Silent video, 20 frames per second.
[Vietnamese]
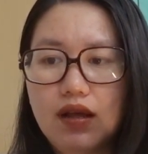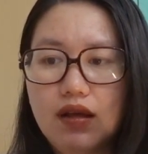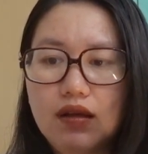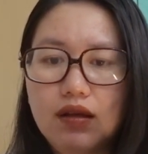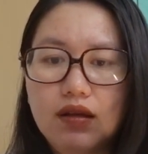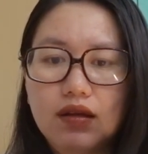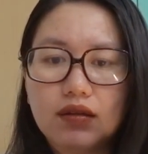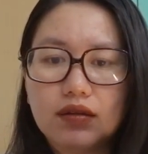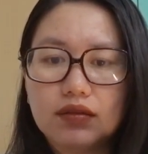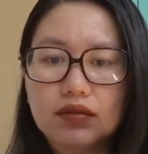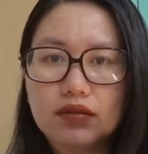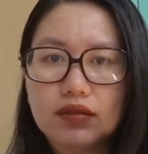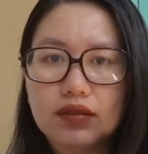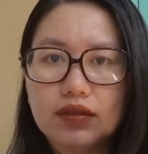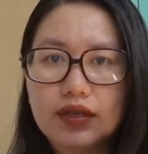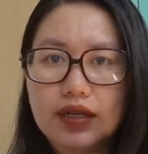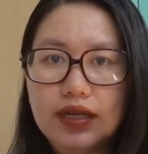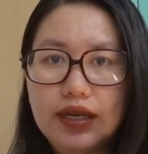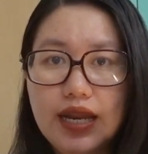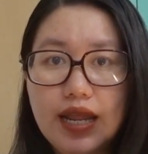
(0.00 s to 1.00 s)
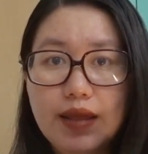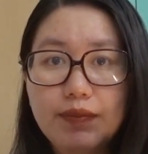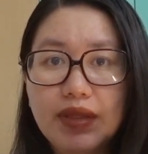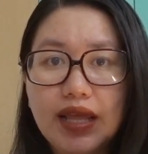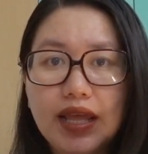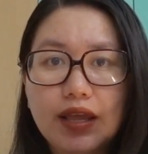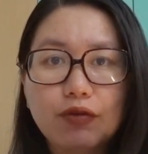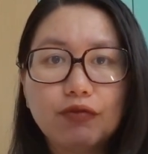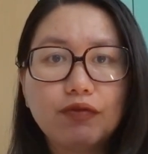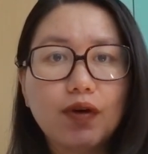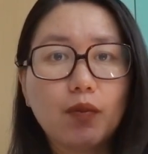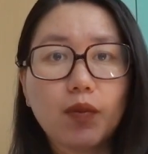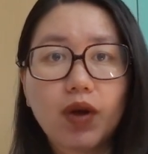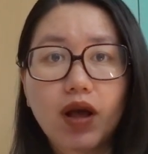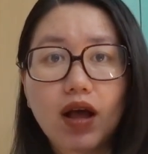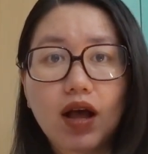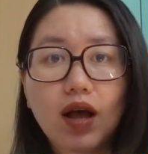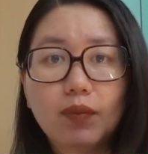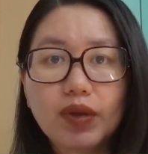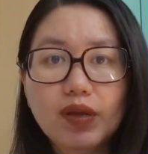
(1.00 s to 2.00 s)
à, đem theo phòng
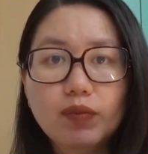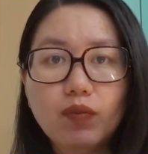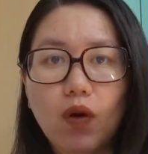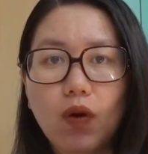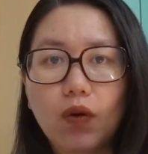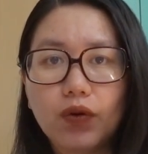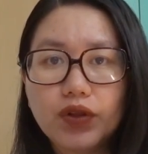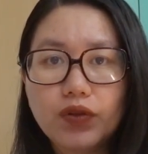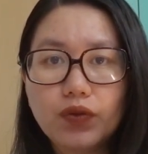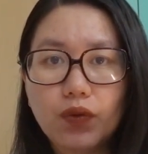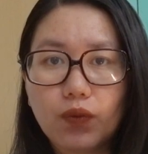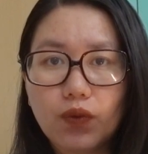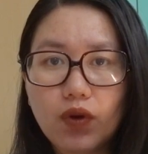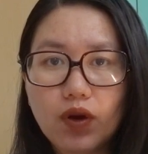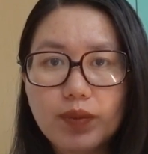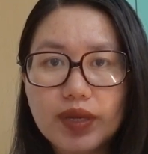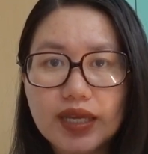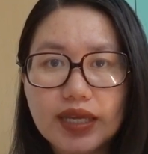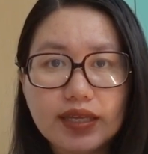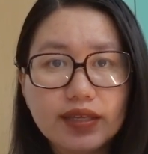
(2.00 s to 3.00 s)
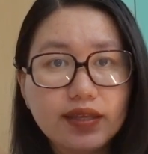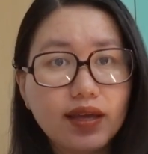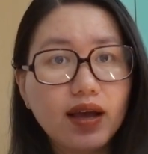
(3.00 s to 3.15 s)
hờ mấy bộ thí dụ có bị